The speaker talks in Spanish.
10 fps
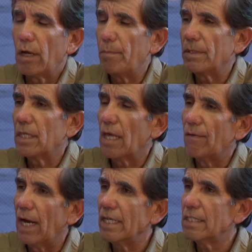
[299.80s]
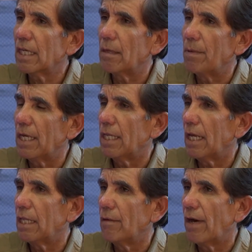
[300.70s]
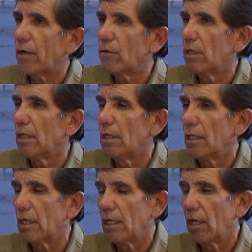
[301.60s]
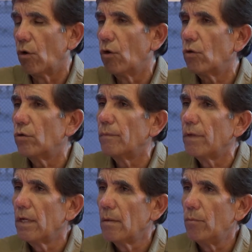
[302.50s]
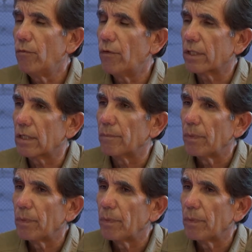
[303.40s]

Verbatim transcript: especie de avalancha de piedras y de barro y de, lodo muy fuerte.